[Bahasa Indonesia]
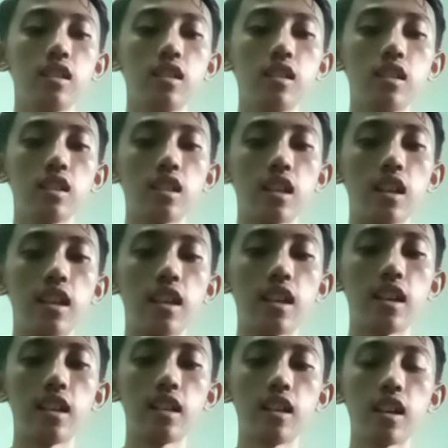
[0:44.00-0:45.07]

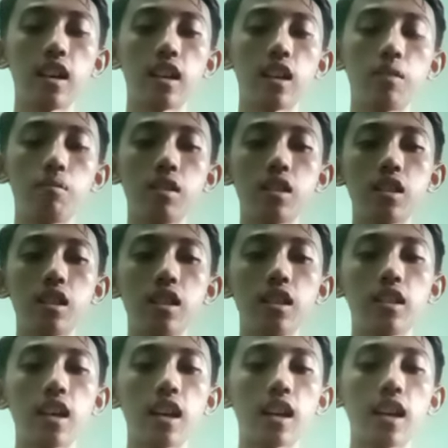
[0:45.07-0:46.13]
saya akan
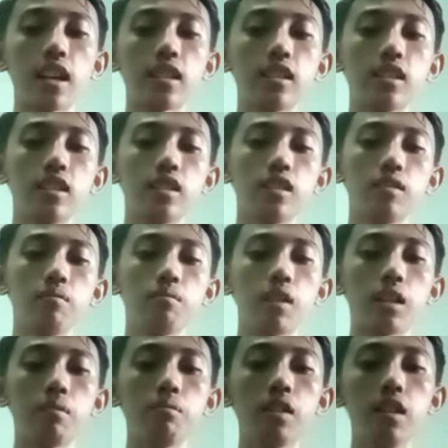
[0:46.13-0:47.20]
menceritakan
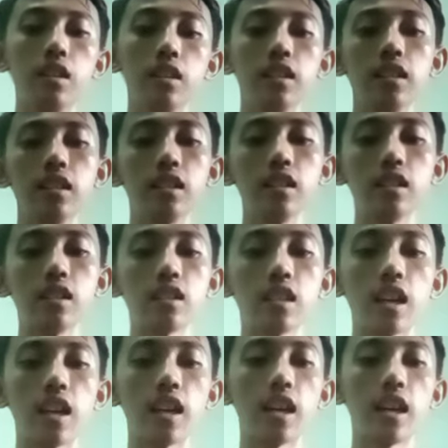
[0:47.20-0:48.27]
pribadi
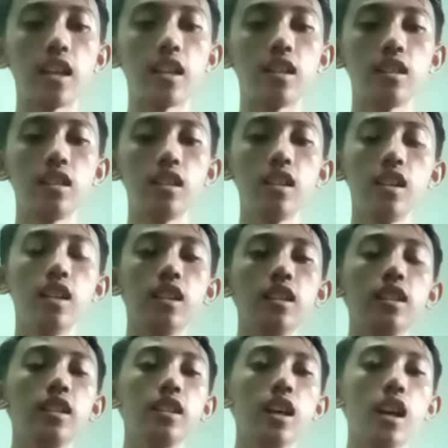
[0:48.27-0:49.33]
saya
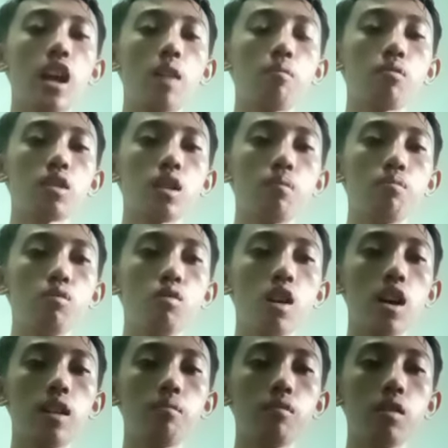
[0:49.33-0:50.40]
di dalam
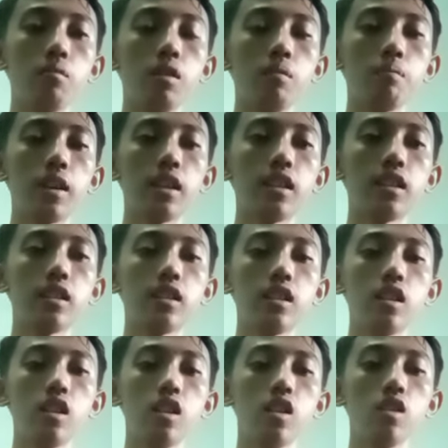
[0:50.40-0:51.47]
sebuah memimpin
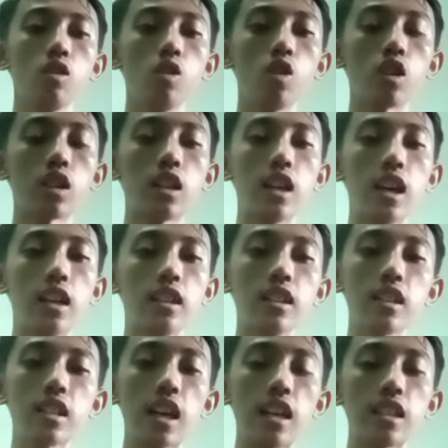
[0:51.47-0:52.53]

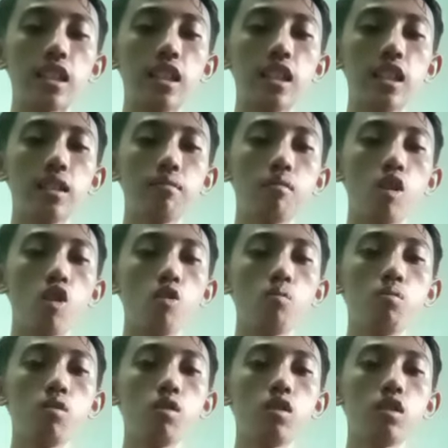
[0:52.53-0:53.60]
organisasi
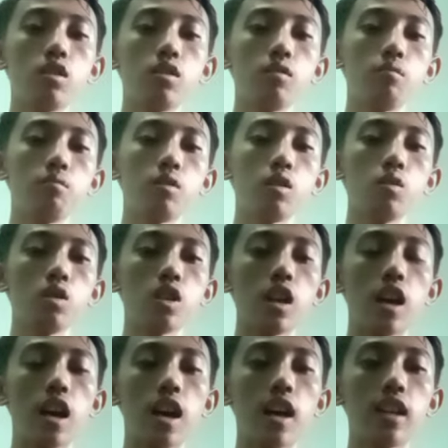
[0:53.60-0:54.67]
maupun
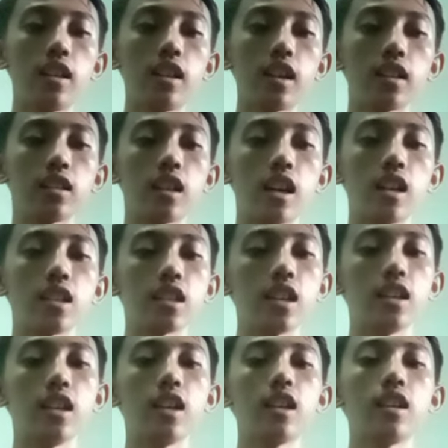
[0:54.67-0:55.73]
perusahaan yang telah
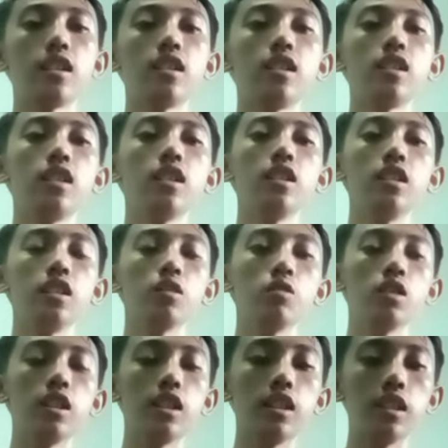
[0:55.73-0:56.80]
saya
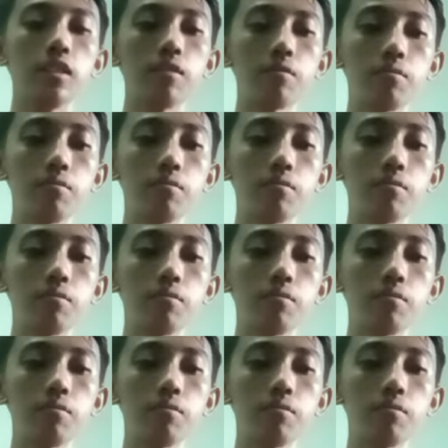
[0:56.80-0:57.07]
ikuti.